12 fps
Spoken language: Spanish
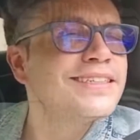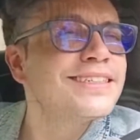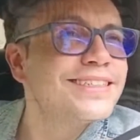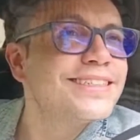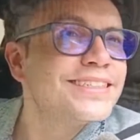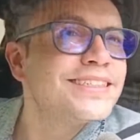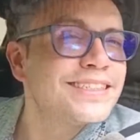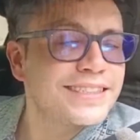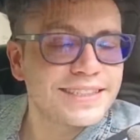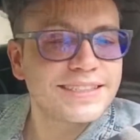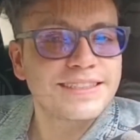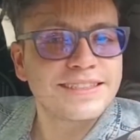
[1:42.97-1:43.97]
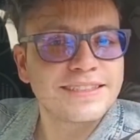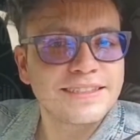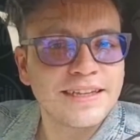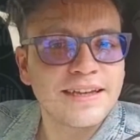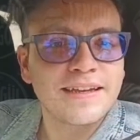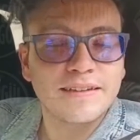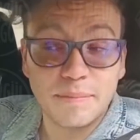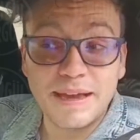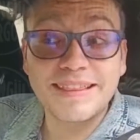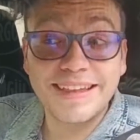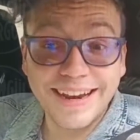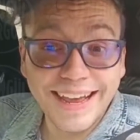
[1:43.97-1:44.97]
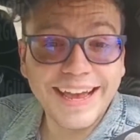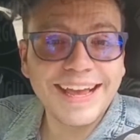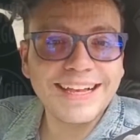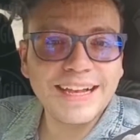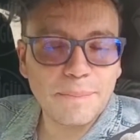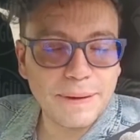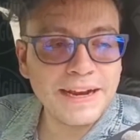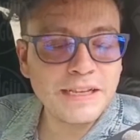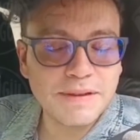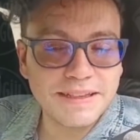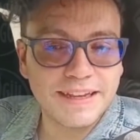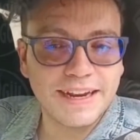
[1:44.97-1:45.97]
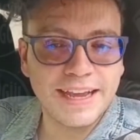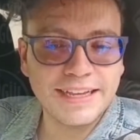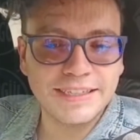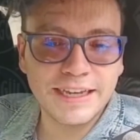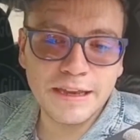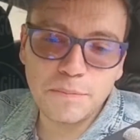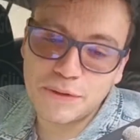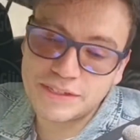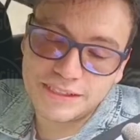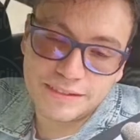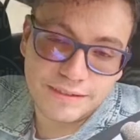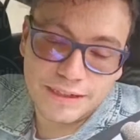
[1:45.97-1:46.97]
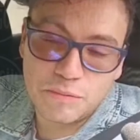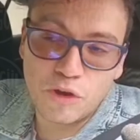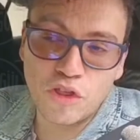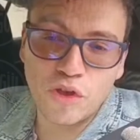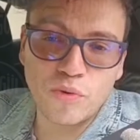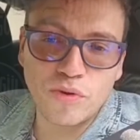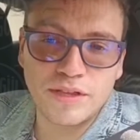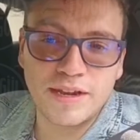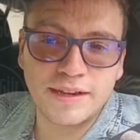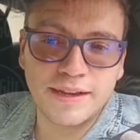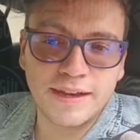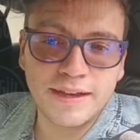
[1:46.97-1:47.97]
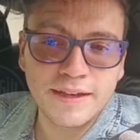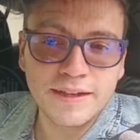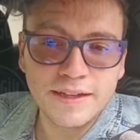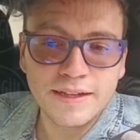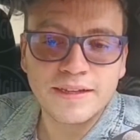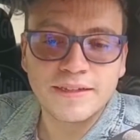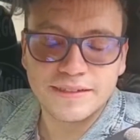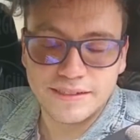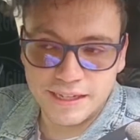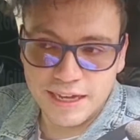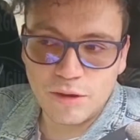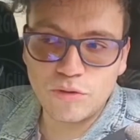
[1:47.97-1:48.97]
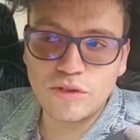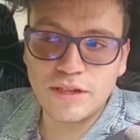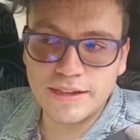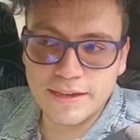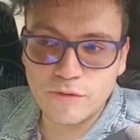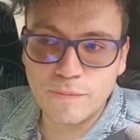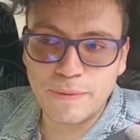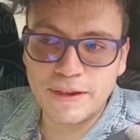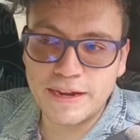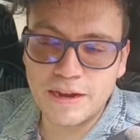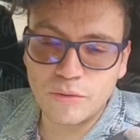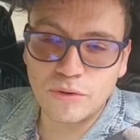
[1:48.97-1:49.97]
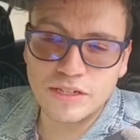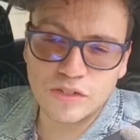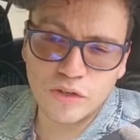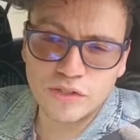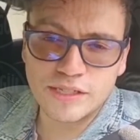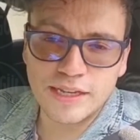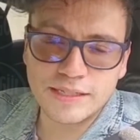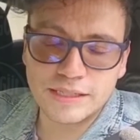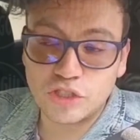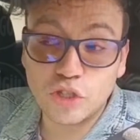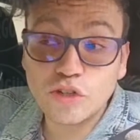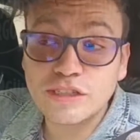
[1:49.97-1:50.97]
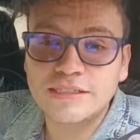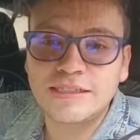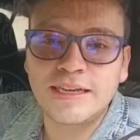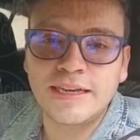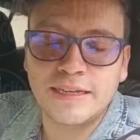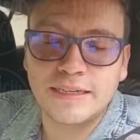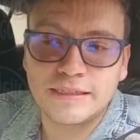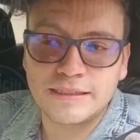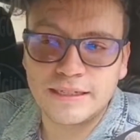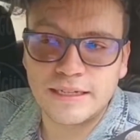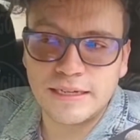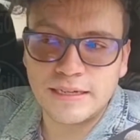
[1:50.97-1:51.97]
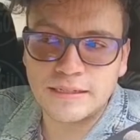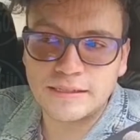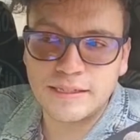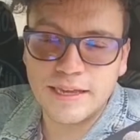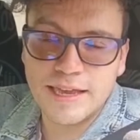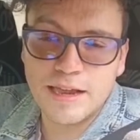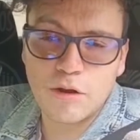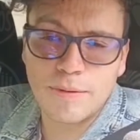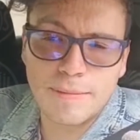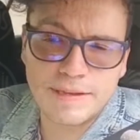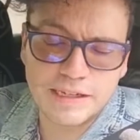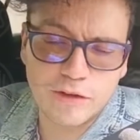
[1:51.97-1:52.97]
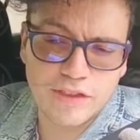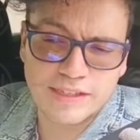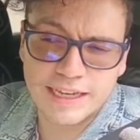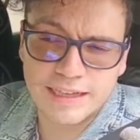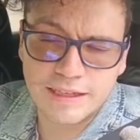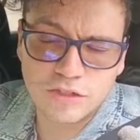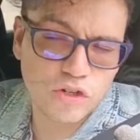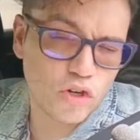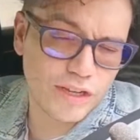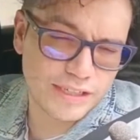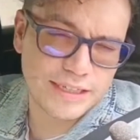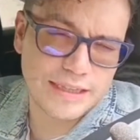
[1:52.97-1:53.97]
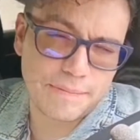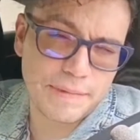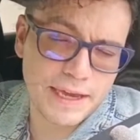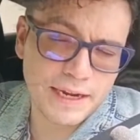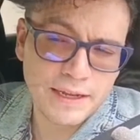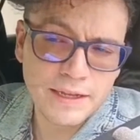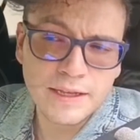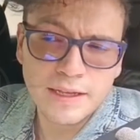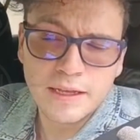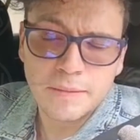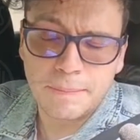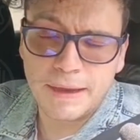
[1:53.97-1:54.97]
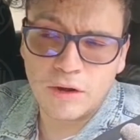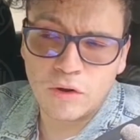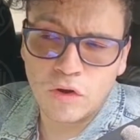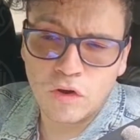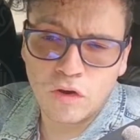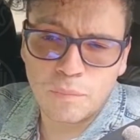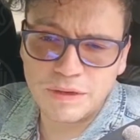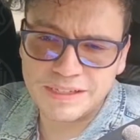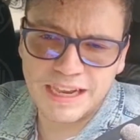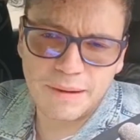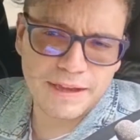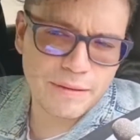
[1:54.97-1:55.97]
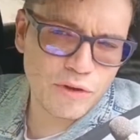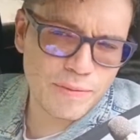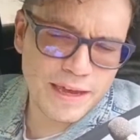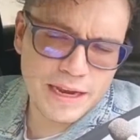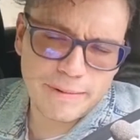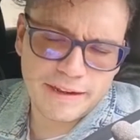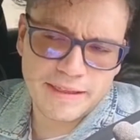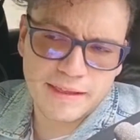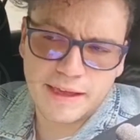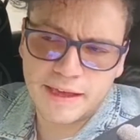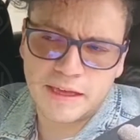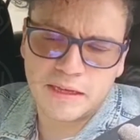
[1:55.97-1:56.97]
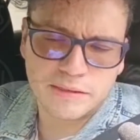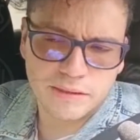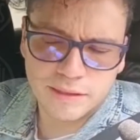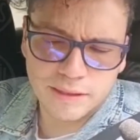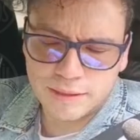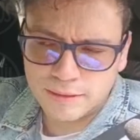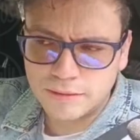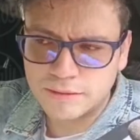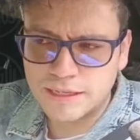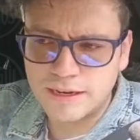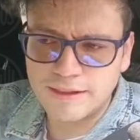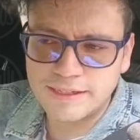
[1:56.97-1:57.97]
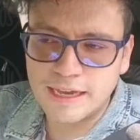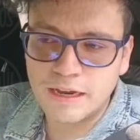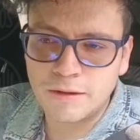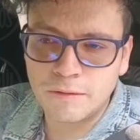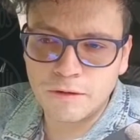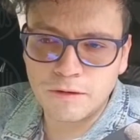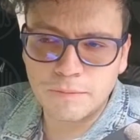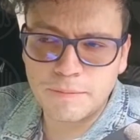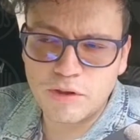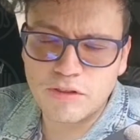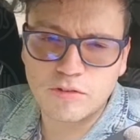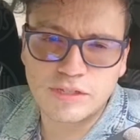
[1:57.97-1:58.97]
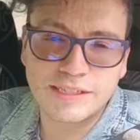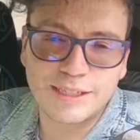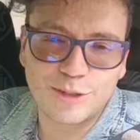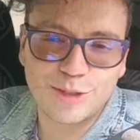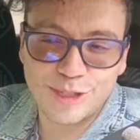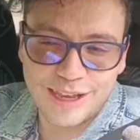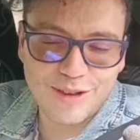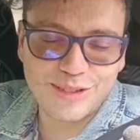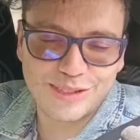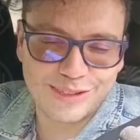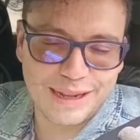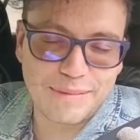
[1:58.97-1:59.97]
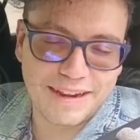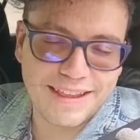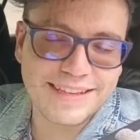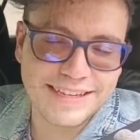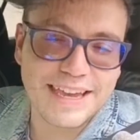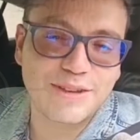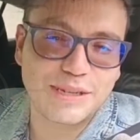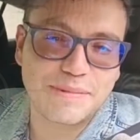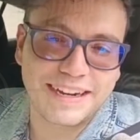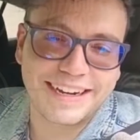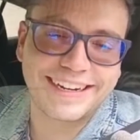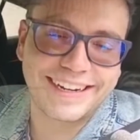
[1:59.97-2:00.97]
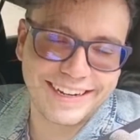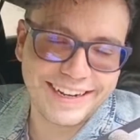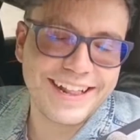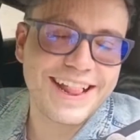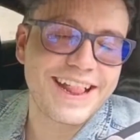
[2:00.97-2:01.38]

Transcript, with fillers: Igual que Manelik también ya se quiere Me enteré, apenas me enteré, sí, pues ni modo, uno tiene que... Chamba es chamba. Sí, uno tiene que cumplir algunas cosas. Yo no sé si, si, si ella lo había avisado desde antes, yo creo que sí ah, también. también. Pero pues que le vaya muy bien, la verdad que este, se le desea el mayor de los éxitos. Ellos, la verdad que ellos iban a ganar, ¿eh?